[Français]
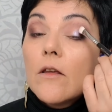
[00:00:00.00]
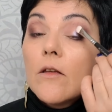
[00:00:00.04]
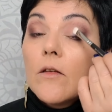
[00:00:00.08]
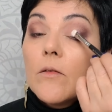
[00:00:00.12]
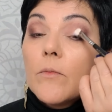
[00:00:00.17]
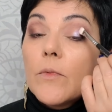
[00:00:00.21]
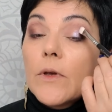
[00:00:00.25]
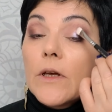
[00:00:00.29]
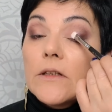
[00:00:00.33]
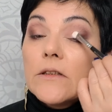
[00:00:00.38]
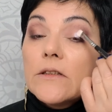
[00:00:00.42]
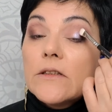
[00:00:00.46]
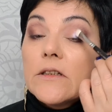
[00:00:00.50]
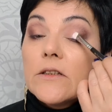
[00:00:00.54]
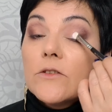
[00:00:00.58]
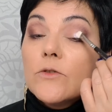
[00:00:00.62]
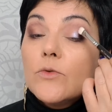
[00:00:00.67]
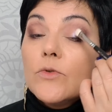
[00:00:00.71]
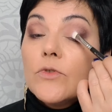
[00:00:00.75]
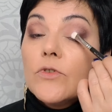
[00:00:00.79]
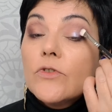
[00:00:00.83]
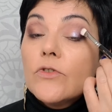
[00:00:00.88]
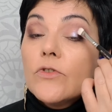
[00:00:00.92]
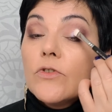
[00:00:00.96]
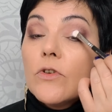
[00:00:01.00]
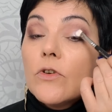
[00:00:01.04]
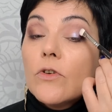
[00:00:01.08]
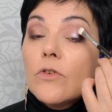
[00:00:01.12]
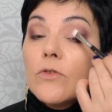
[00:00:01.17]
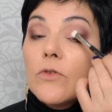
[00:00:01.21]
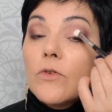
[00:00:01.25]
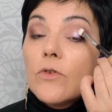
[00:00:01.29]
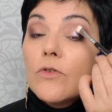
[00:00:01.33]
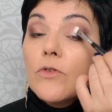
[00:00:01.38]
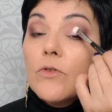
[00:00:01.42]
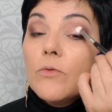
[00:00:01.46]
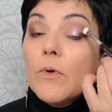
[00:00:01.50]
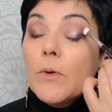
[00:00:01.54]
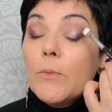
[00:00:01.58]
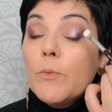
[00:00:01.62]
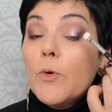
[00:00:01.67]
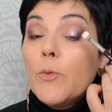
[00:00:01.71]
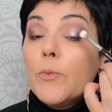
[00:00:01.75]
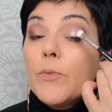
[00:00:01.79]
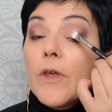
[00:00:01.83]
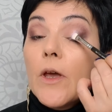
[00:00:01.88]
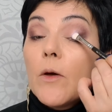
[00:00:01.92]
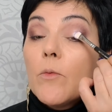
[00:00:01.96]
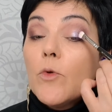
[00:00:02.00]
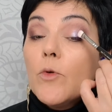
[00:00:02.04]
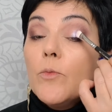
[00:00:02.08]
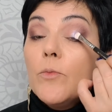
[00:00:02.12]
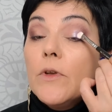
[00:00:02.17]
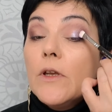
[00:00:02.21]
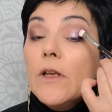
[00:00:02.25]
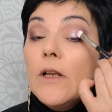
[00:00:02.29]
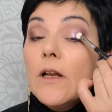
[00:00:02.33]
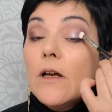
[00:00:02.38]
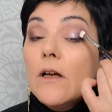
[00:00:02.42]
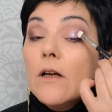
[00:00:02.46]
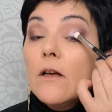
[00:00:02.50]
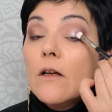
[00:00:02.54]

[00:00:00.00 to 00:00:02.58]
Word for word: à partir du centre de ma paupière mobile.